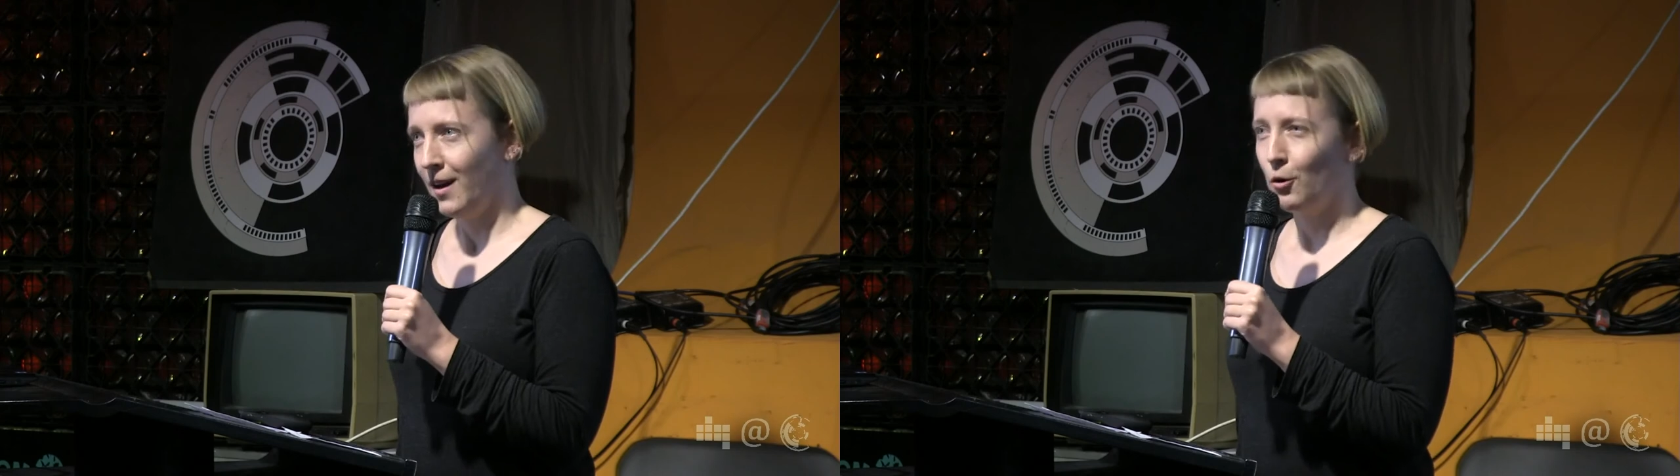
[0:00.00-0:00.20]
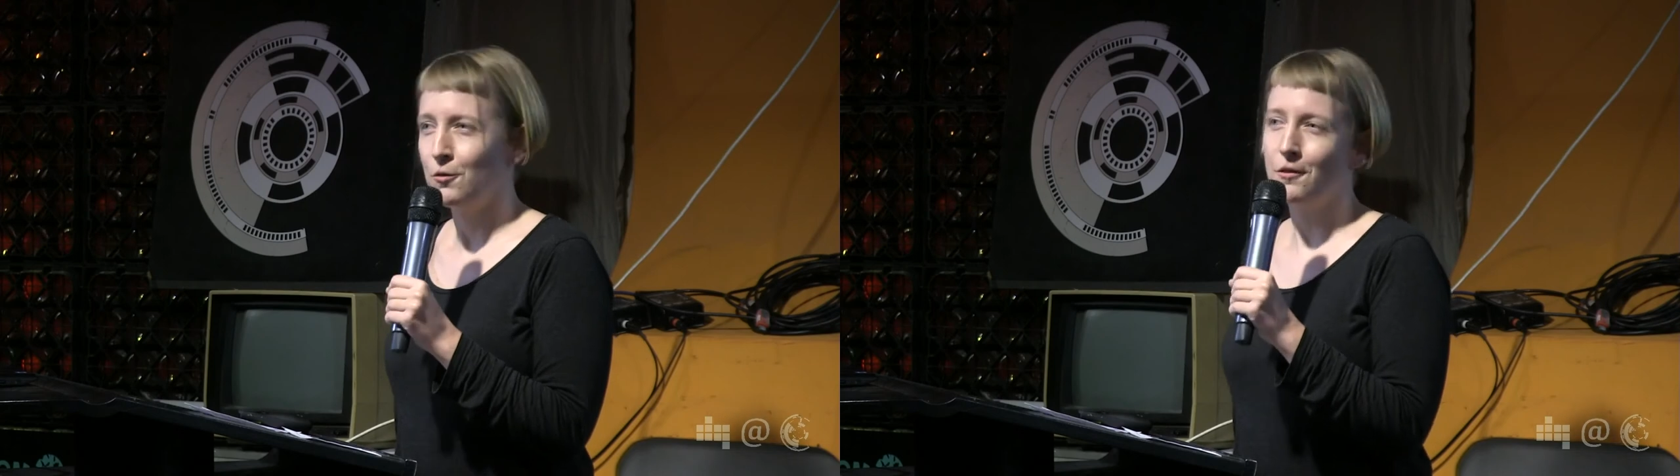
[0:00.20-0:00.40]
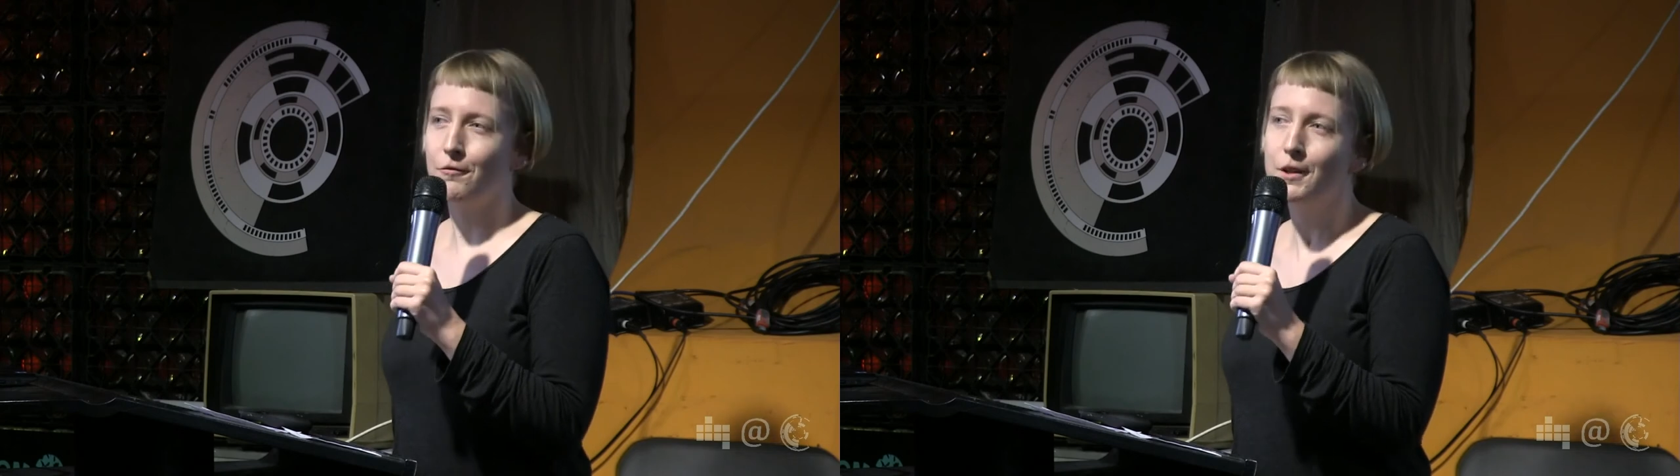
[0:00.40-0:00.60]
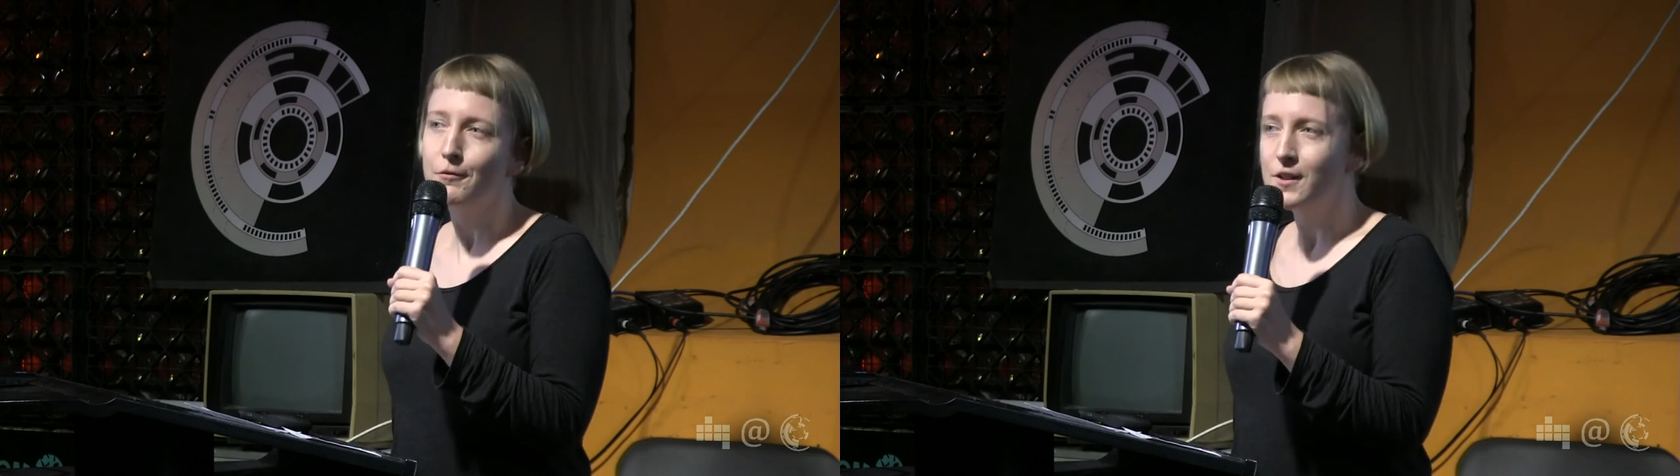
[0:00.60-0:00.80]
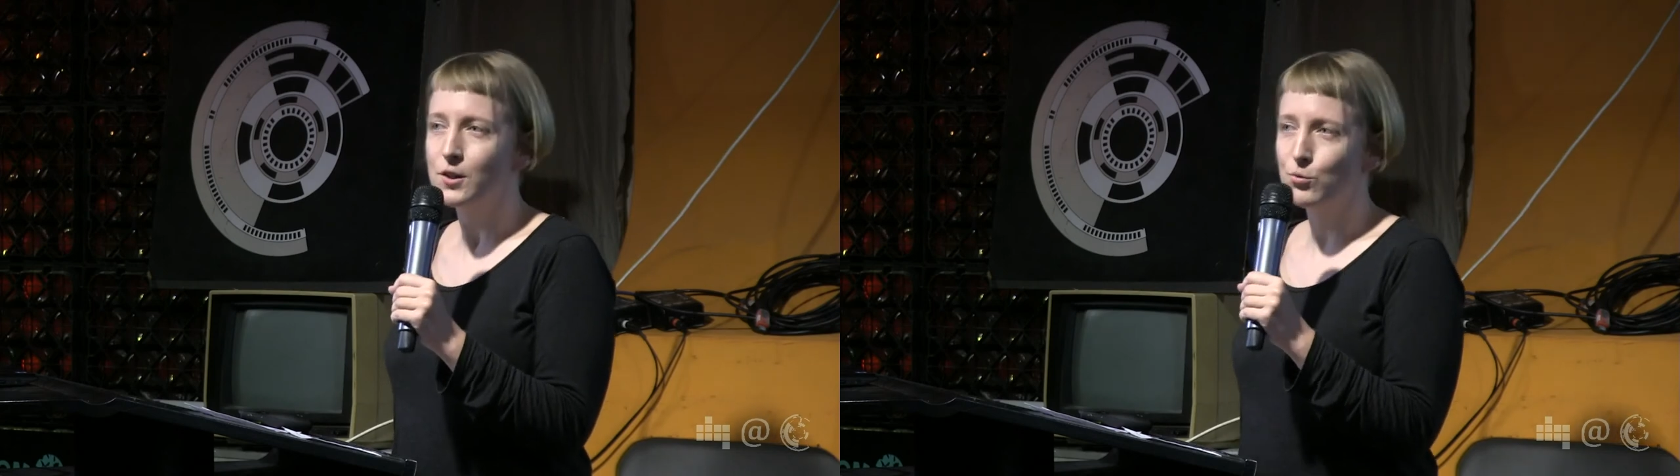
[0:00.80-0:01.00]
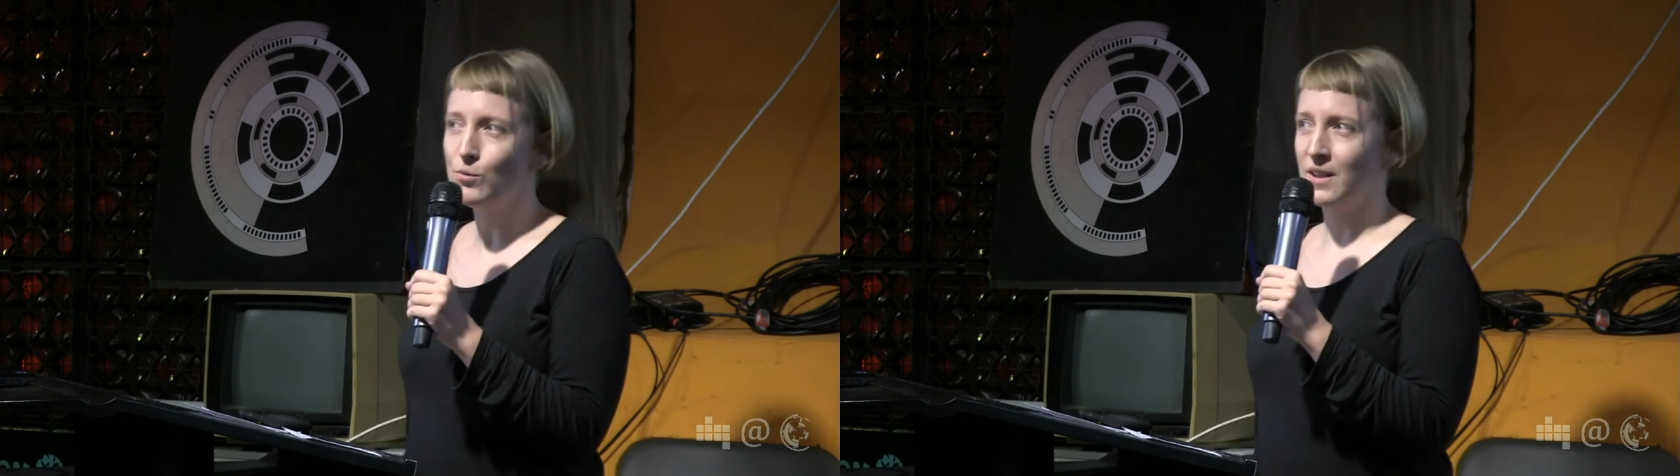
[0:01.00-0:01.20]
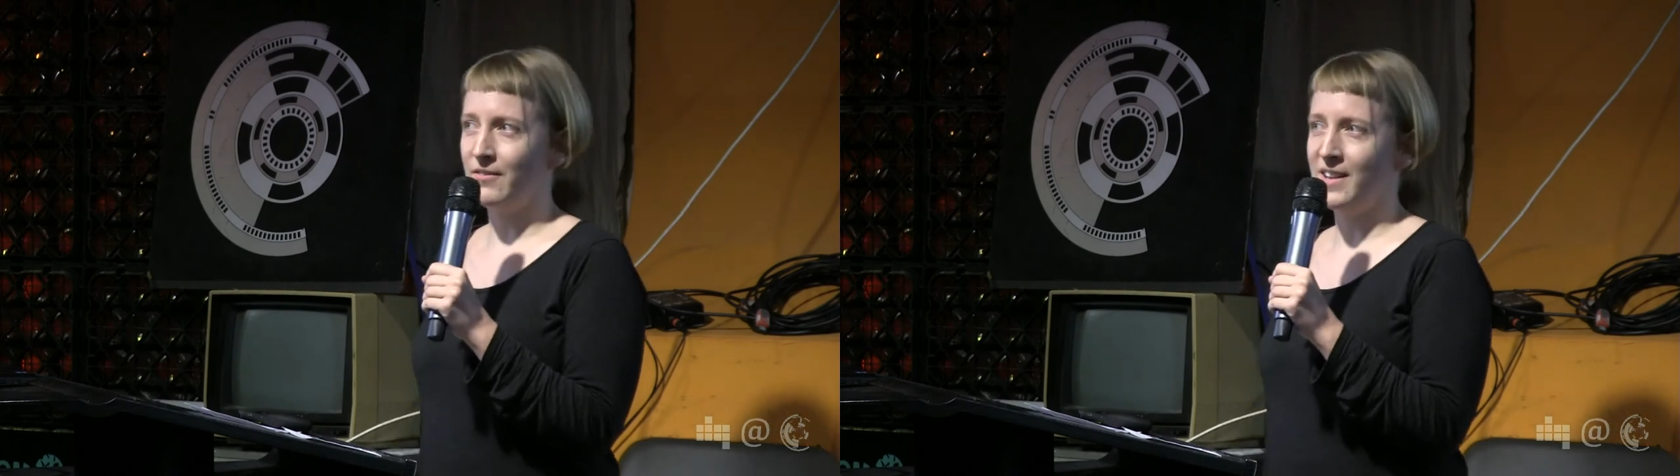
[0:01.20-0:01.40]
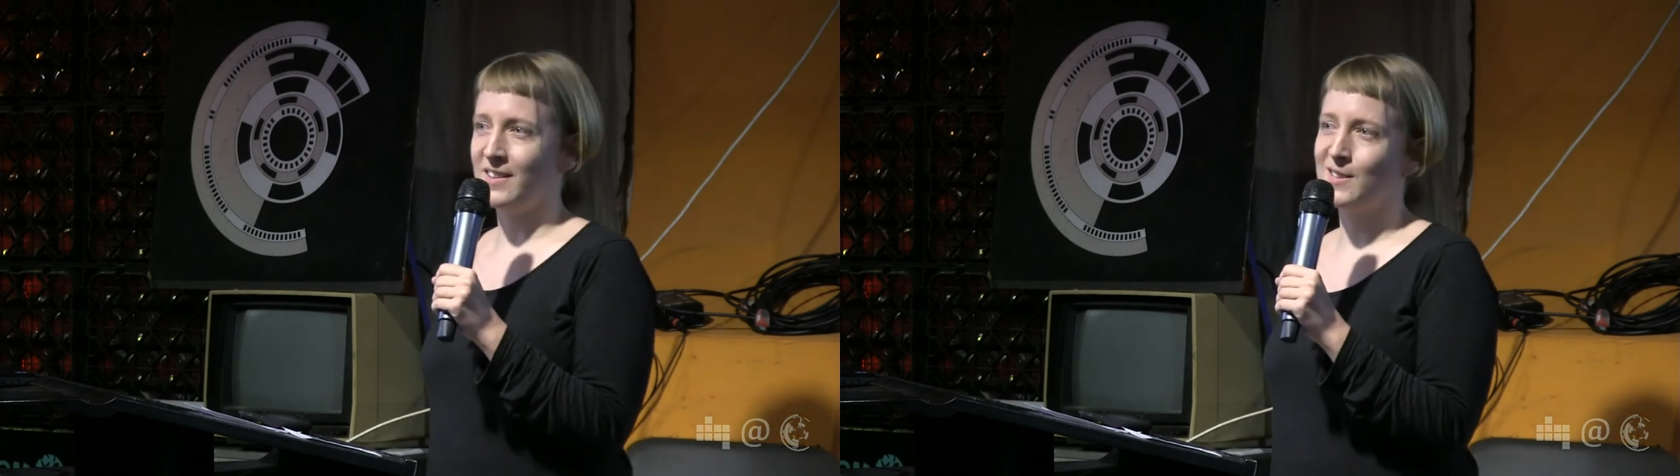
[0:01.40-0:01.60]
Und wie viel cooler
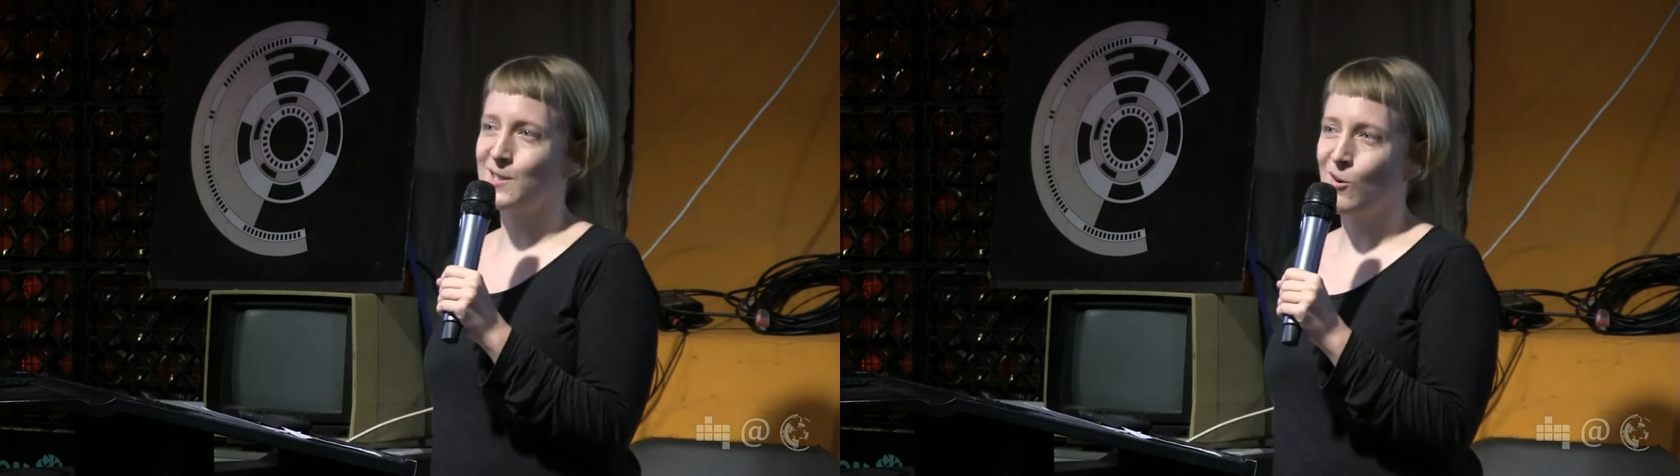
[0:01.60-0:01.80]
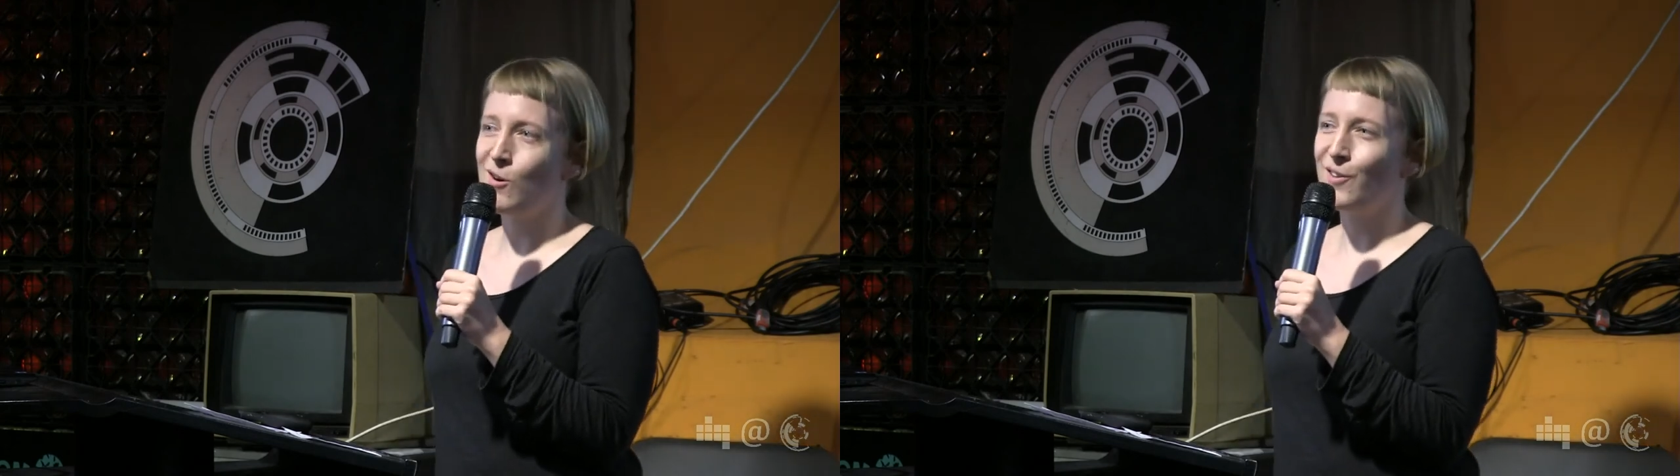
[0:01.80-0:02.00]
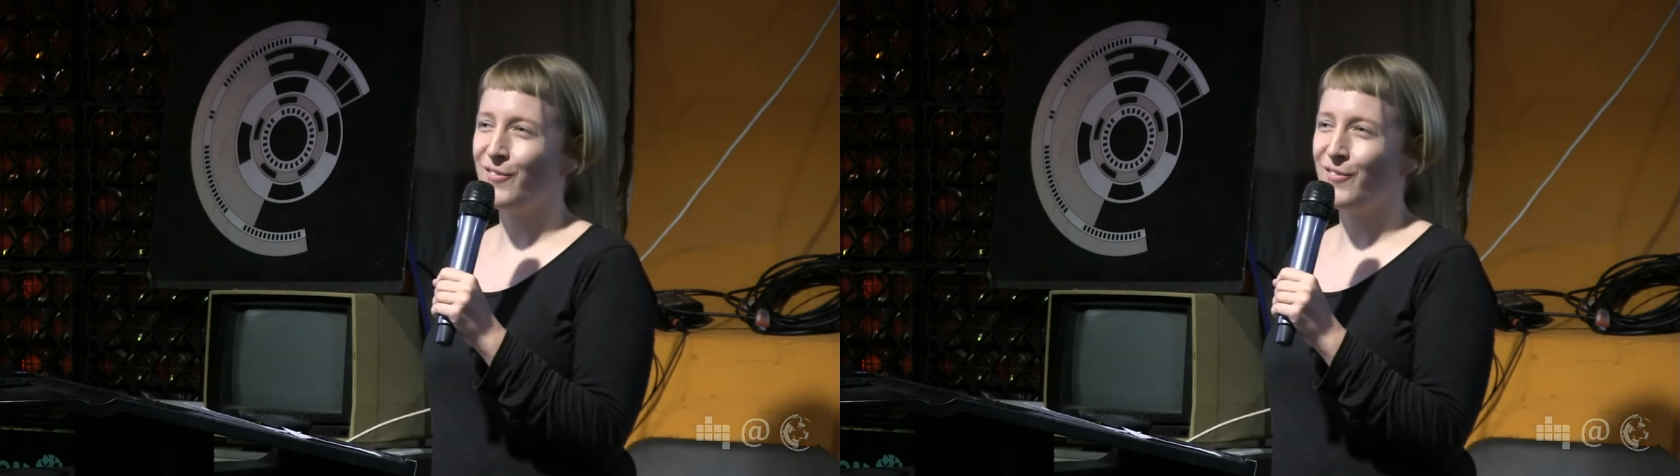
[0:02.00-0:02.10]
wäre es noch,